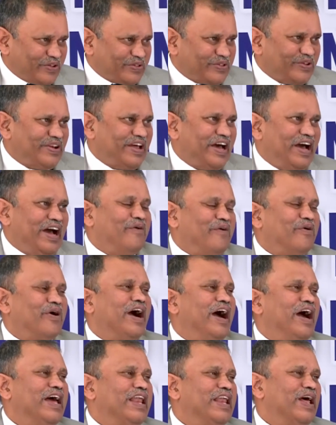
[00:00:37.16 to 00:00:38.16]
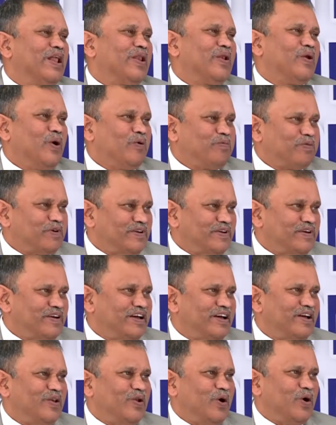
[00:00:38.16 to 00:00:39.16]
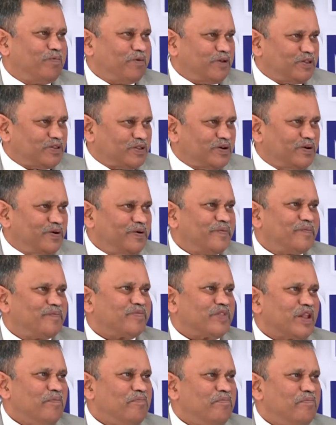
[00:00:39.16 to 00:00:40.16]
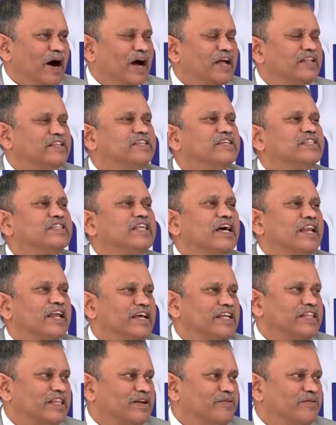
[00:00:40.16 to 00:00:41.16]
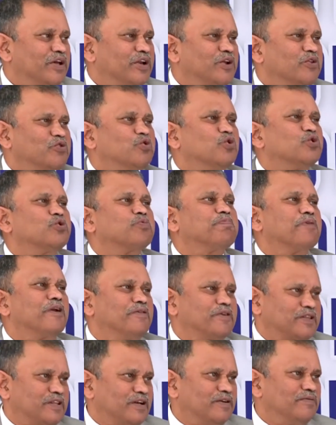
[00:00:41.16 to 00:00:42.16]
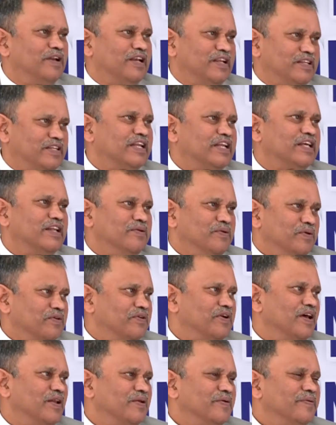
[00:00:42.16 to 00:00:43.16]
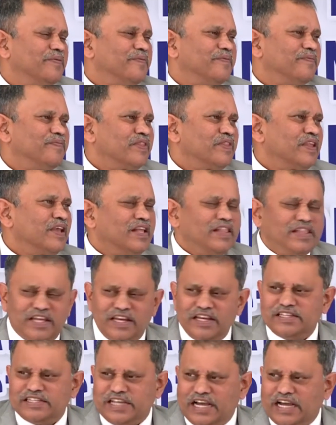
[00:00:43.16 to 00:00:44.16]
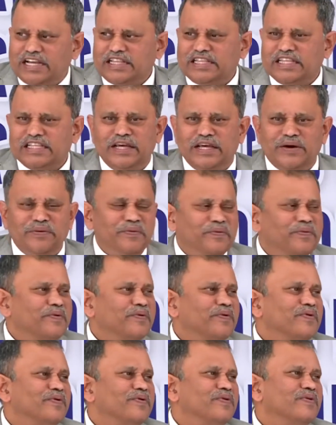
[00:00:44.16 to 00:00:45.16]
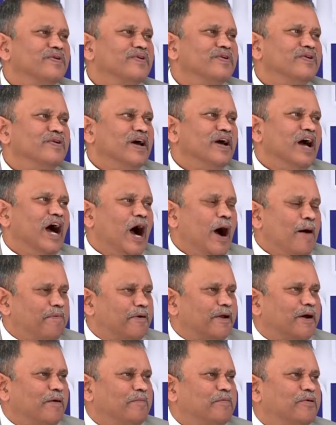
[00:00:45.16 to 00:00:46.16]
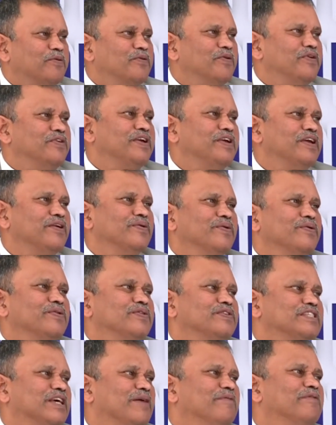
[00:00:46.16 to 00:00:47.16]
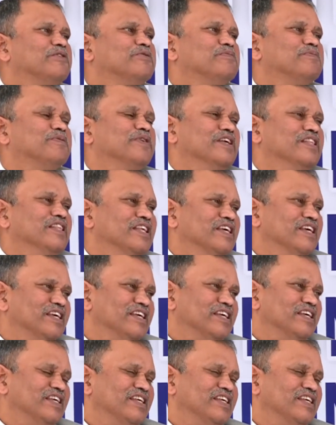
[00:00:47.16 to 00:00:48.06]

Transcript: వ్యక్తుల అవగాహన లోప లోపంతో బాధ్యతారహితమైన దుష్ప్రవర్తన వలన జరిగిన విషయం దీన్ని చక్కదిద్దాం అప్పటికప్పుడు విషయం సమసిపోయింది